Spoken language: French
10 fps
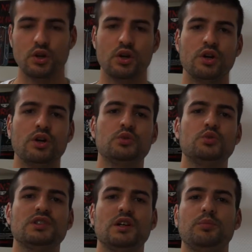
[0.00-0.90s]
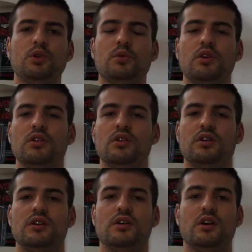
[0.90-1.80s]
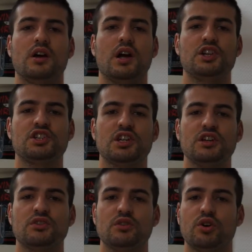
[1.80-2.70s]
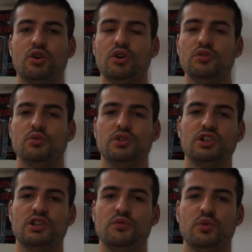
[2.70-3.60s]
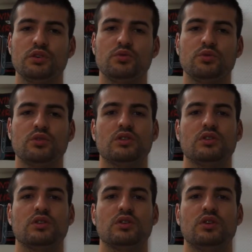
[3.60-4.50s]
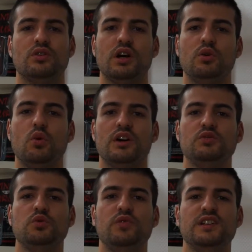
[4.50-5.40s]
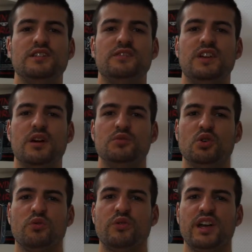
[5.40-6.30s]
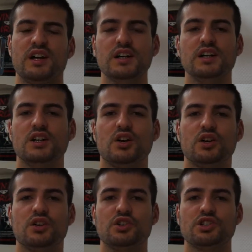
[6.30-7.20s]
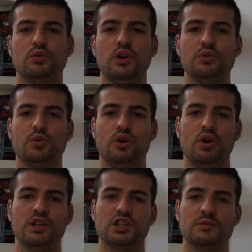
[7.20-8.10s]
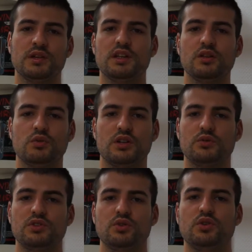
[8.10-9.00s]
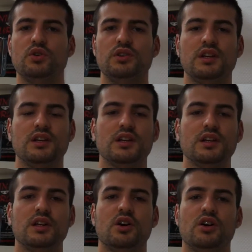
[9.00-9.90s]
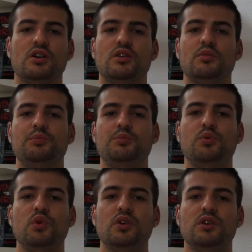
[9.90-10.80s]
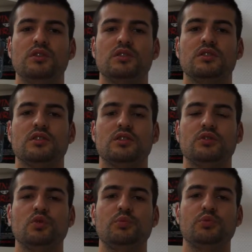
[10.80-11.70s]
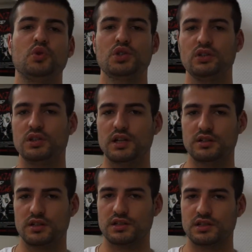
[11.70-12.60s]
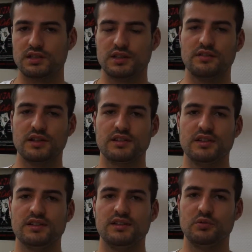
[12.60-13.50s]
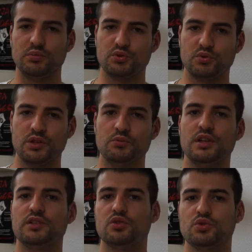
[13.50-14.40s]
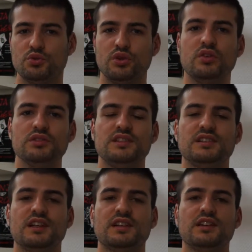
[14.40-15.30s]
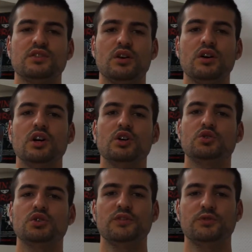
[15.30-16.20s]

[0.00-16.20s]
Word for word: euh, tout simplement, euh, à chaque run, donc à chaque fois que le dragon a soufflé ses flammes de l'enfer, j'ai le droit de engager ma carte, donc la tourner sur le côté euh, pour euh, donc piocher une carte chez un adversaire. Si c'est une potion ou une amulette, je lui rends. Si c'est un trésor, je